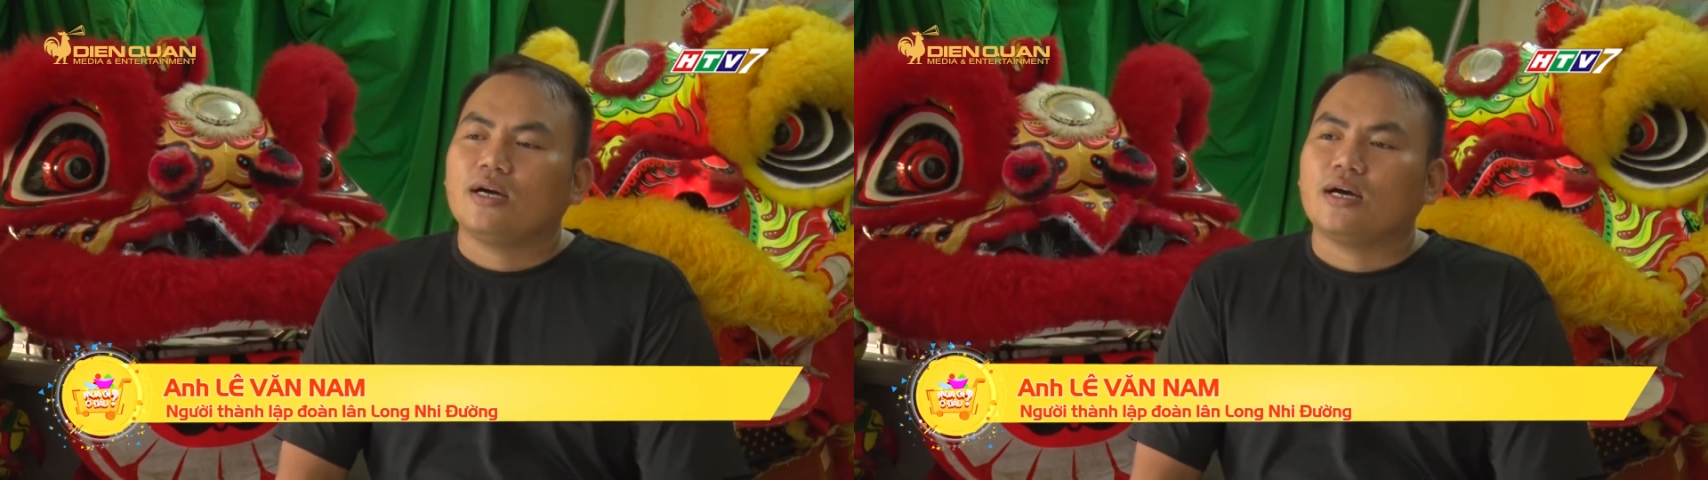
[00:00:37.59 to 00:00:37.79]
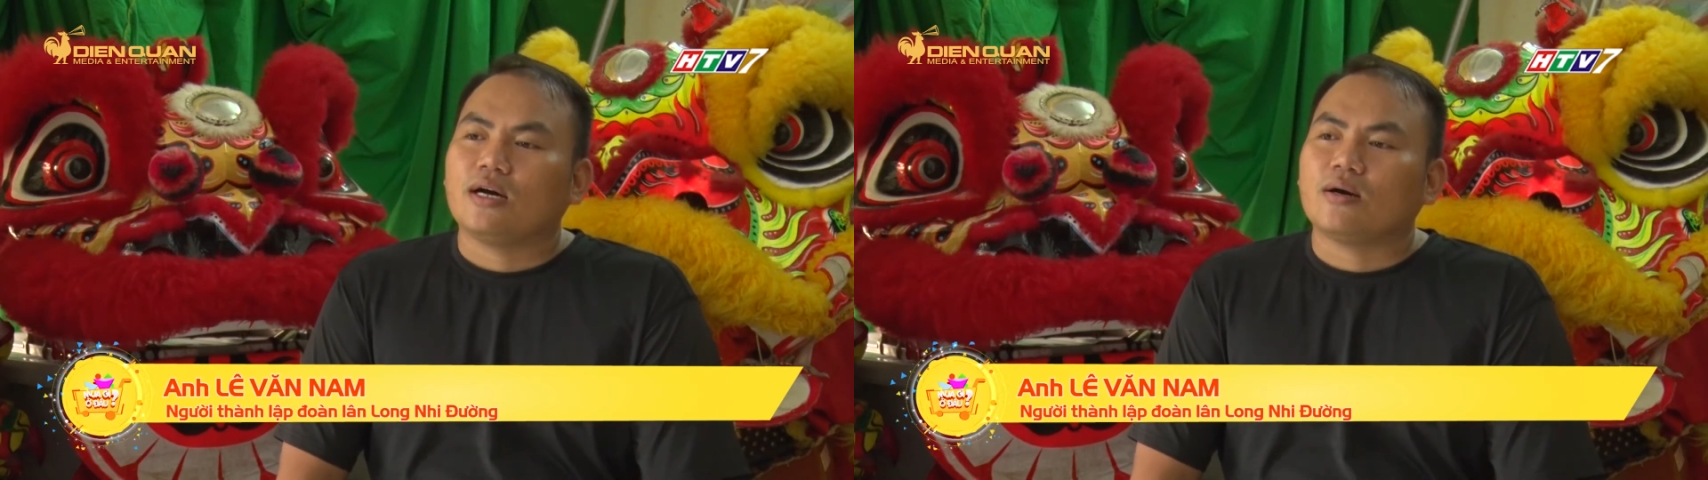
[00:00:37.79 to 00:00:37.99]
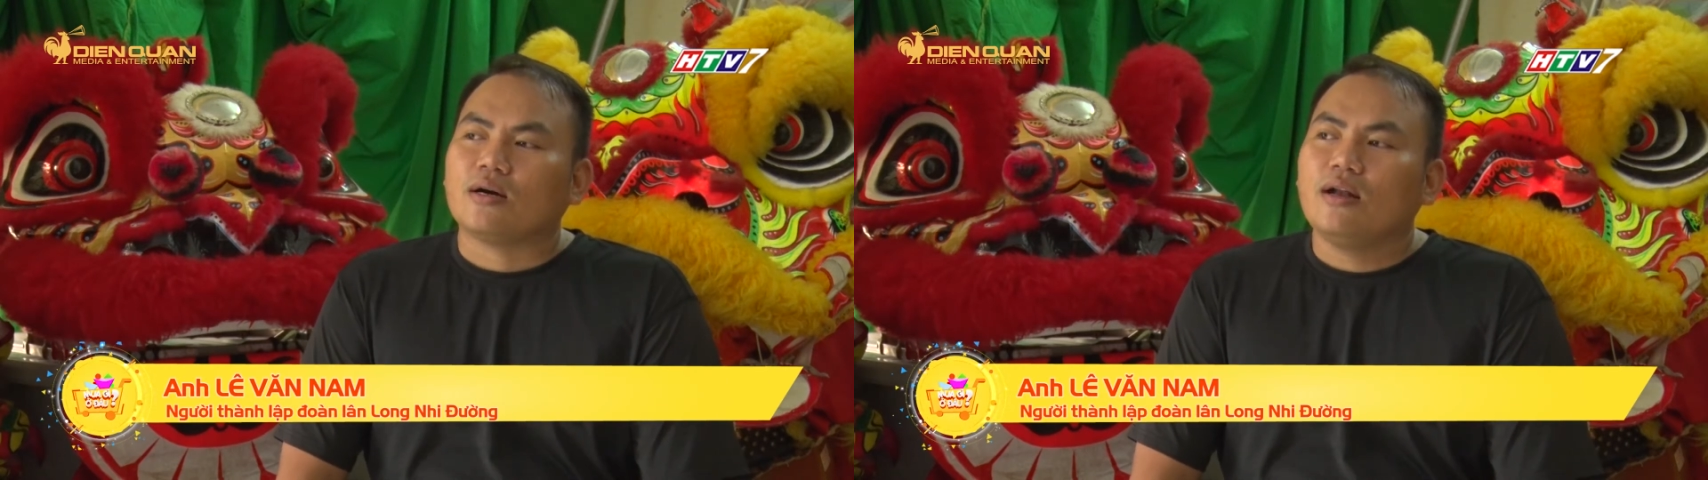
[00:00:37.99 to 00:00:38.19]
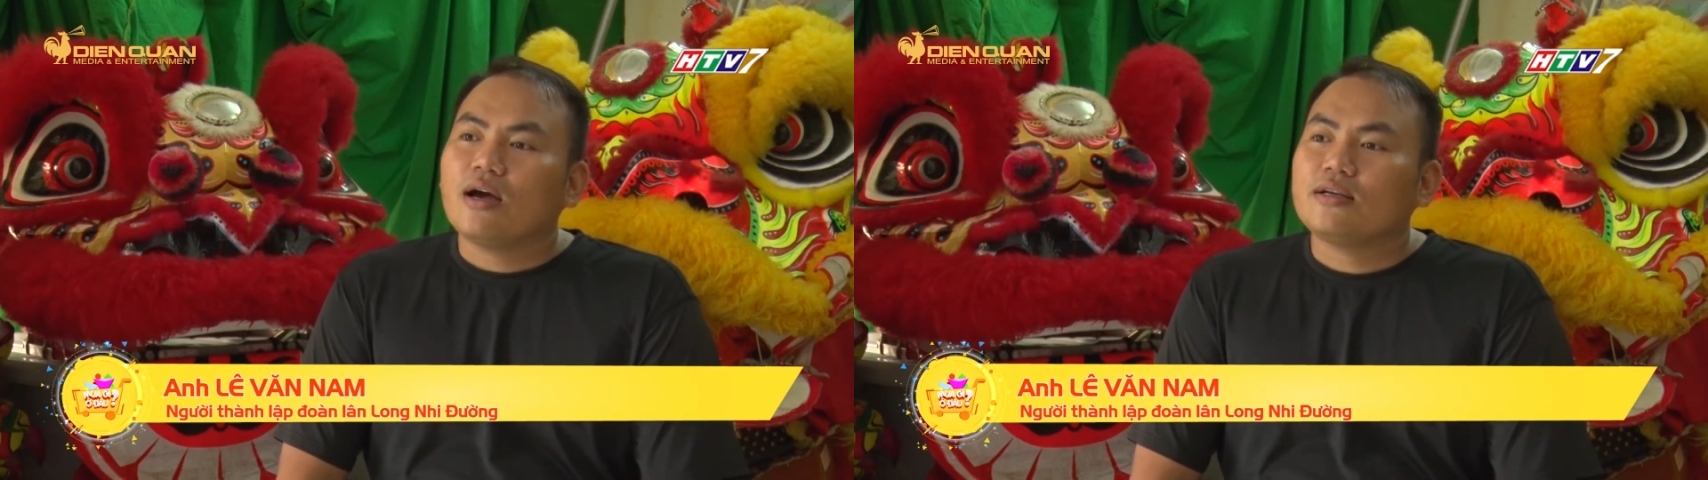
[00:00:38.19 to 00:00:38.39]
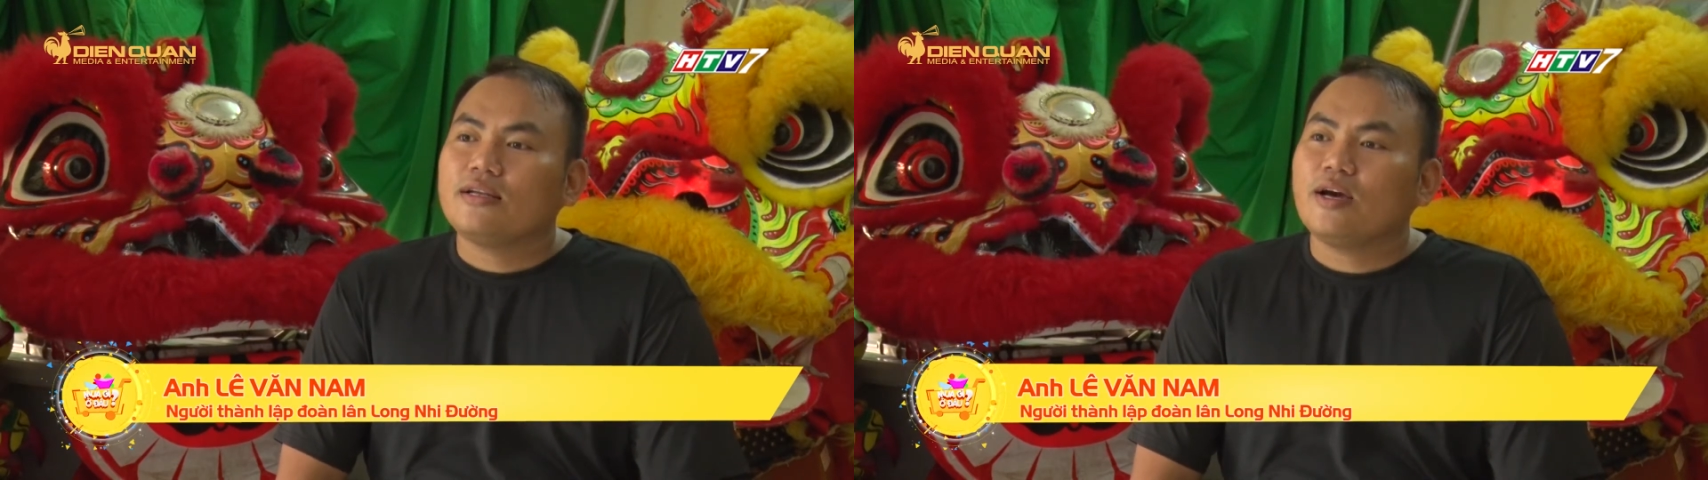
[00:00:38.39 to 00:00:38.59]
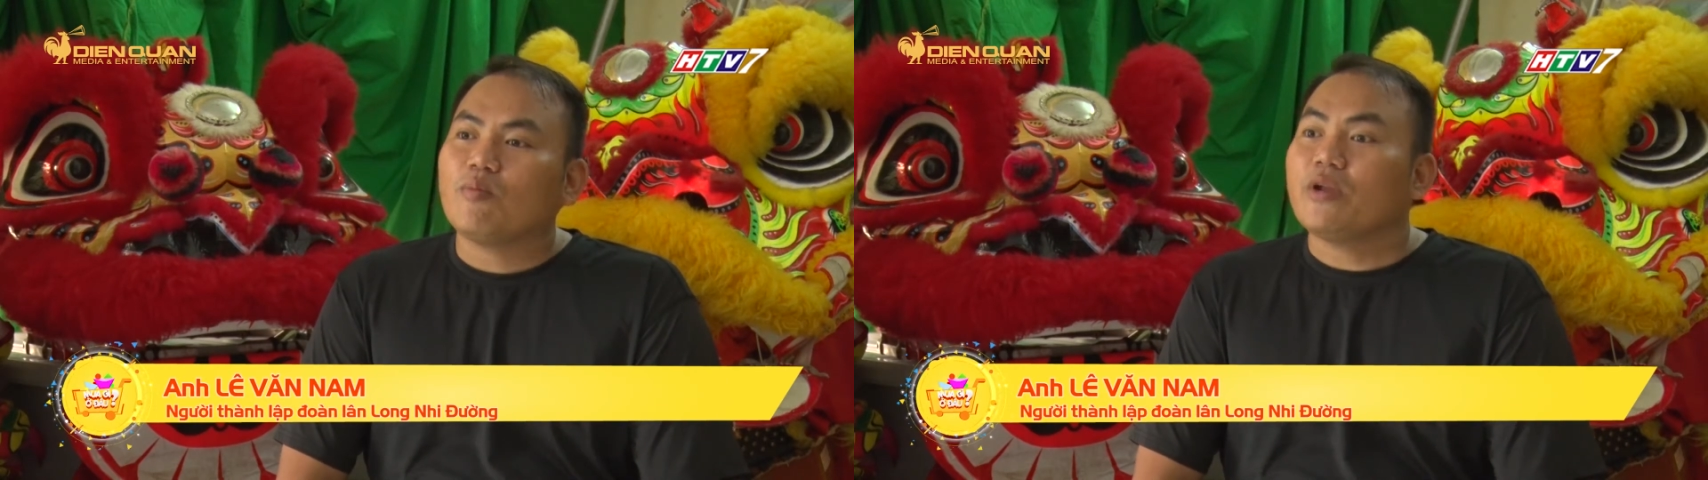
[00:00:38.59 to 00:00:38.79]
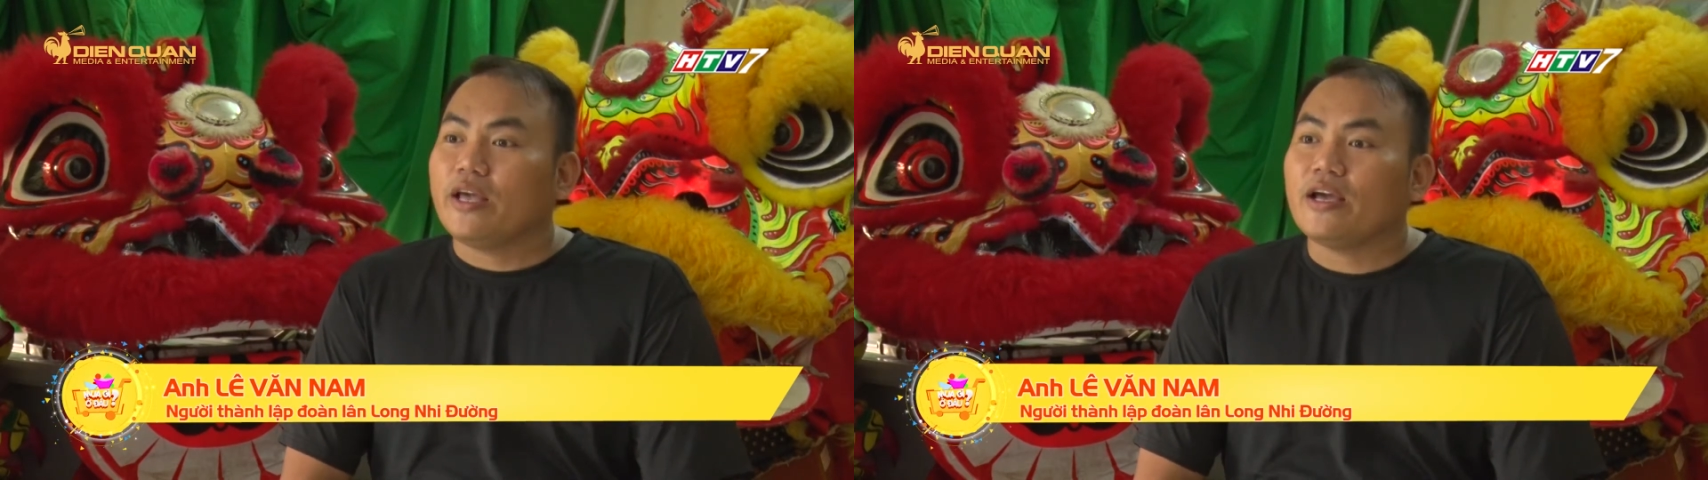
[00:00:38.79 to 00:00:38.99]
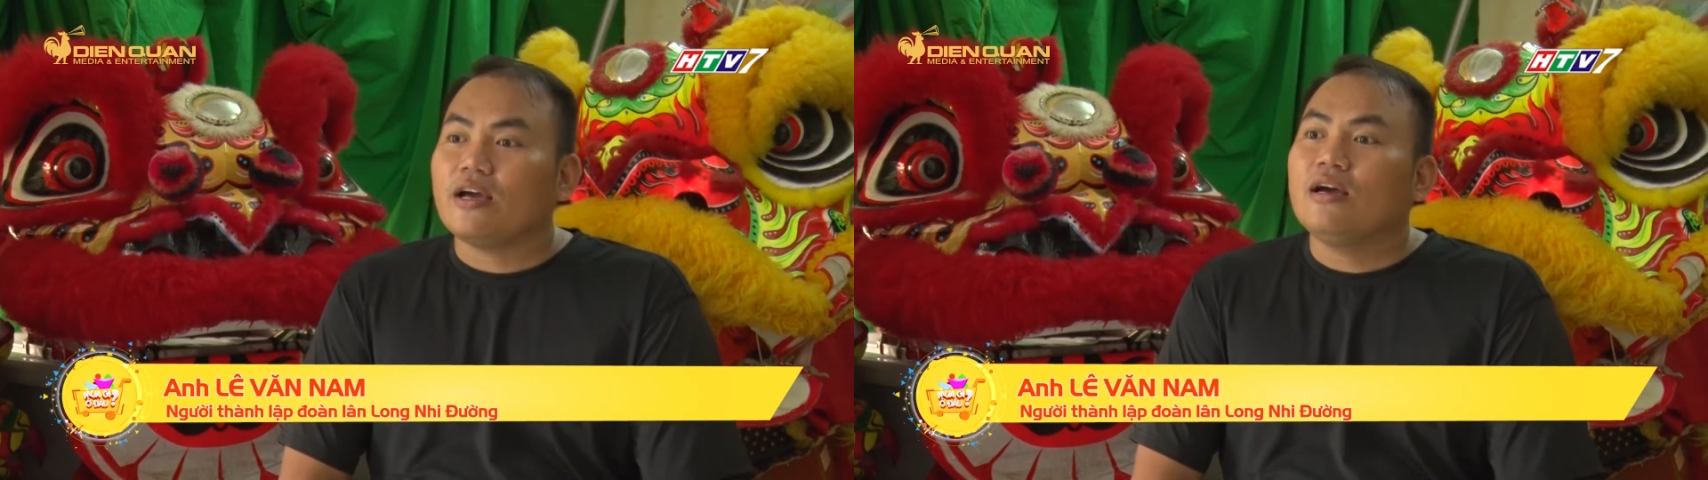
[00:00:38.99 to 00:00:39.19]
à, lưng với ông
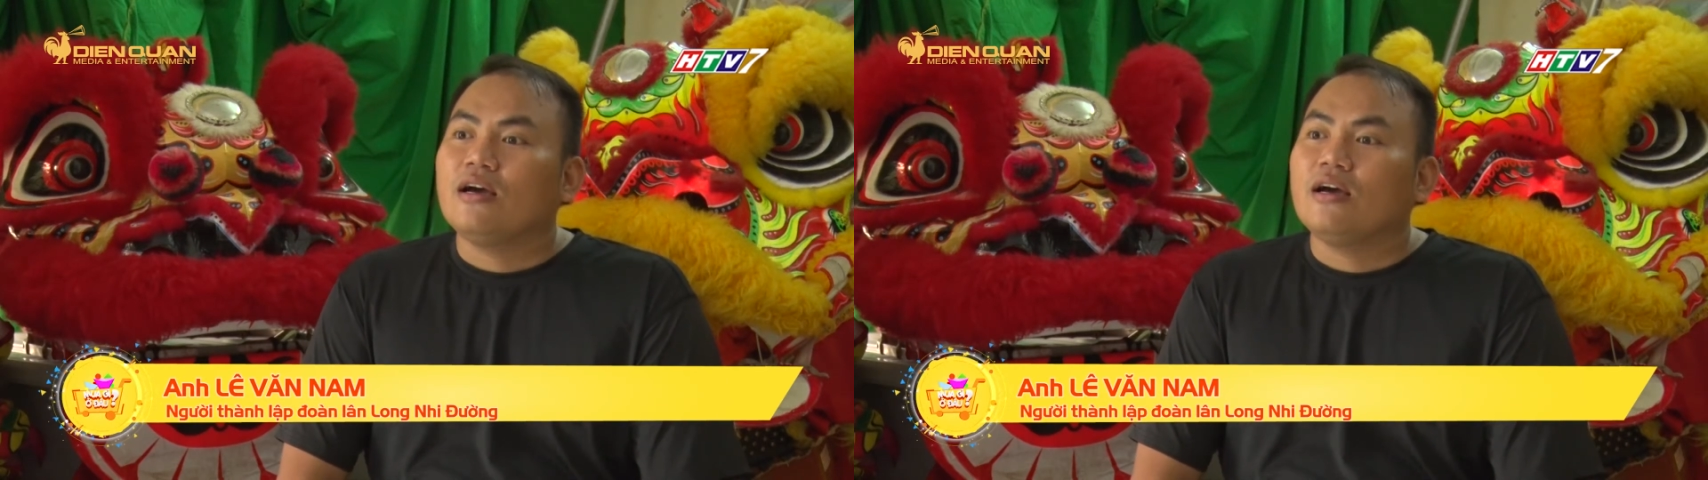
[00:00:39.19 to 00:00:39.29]
địa